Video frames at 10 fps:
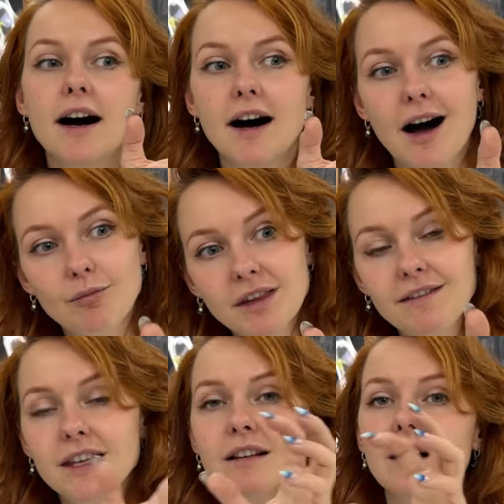а,
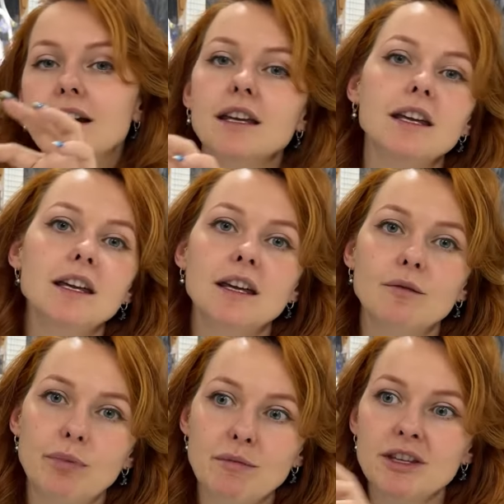обновила
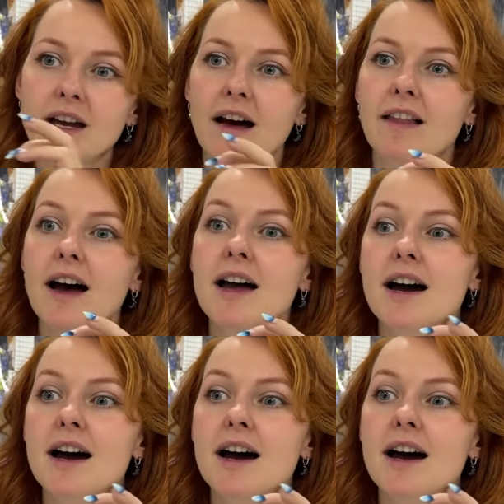и поменяла.